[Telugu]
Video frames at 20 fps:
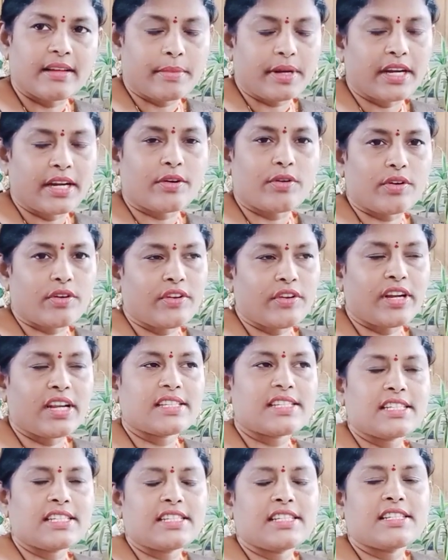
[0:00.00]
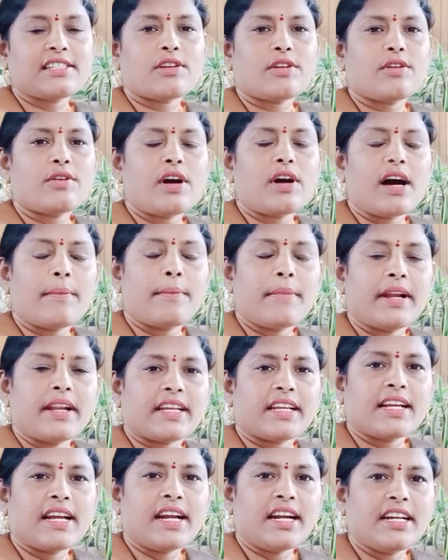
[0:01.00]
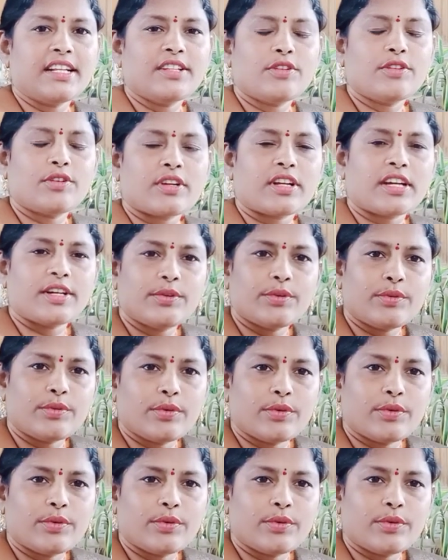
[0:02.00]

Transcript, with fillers: మనకు ఒకవేళ సిటీస్లో మనకి గడ్డి దొరకదు